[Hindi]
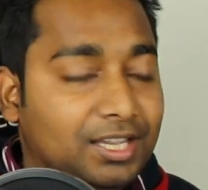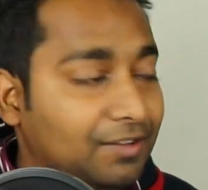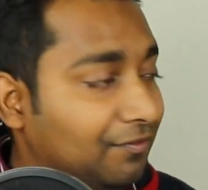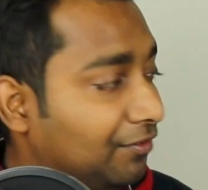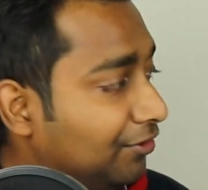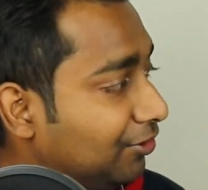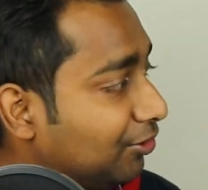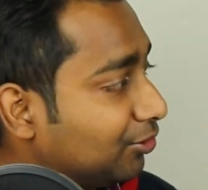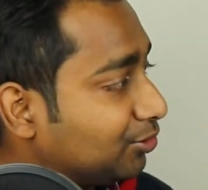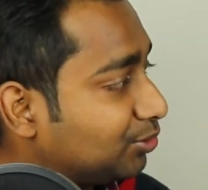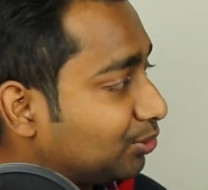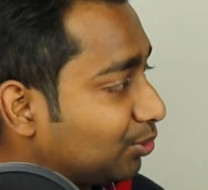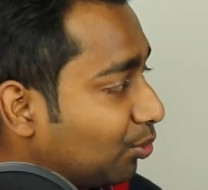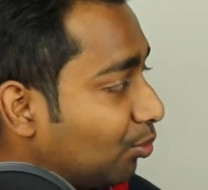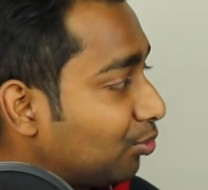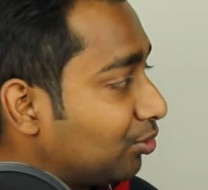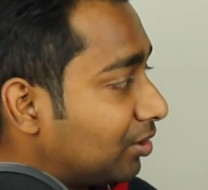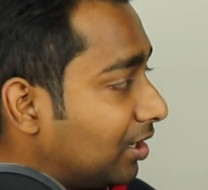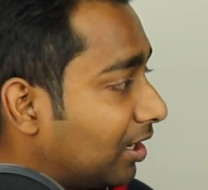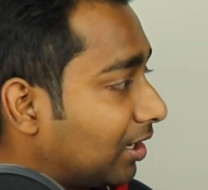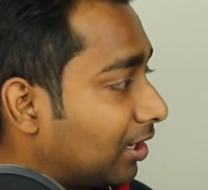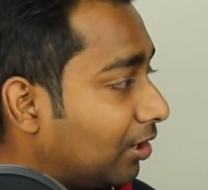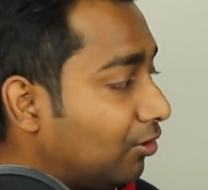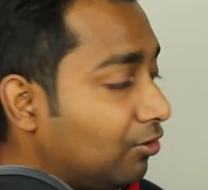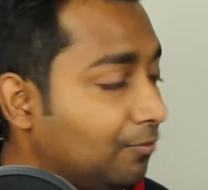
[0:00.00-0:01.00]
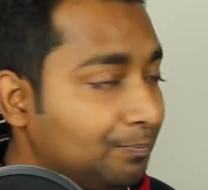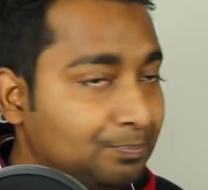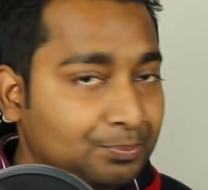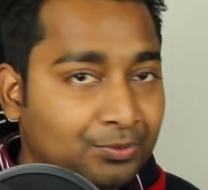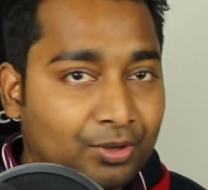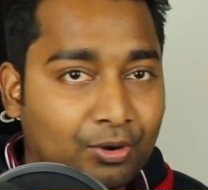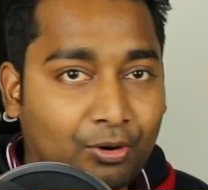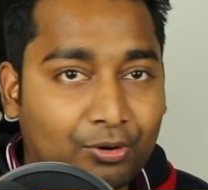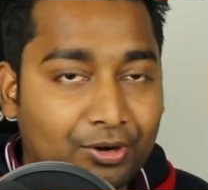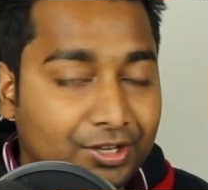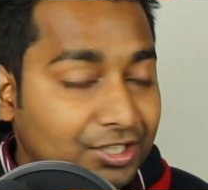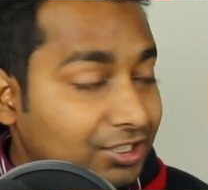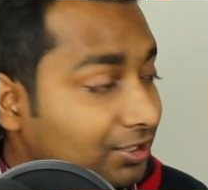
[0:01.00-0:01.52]
मैं ये वीडियो शूट कर रहा हूँ
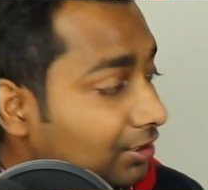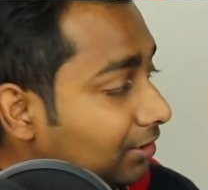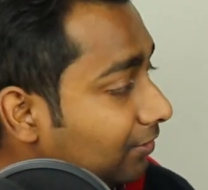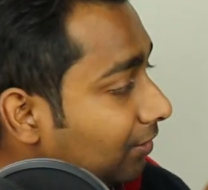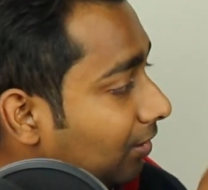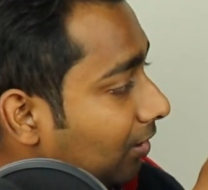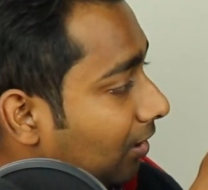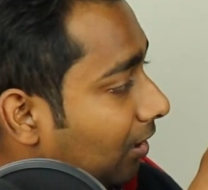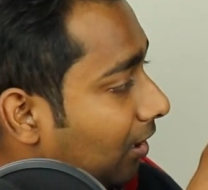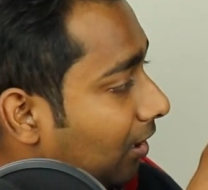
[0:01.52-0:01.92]
और इस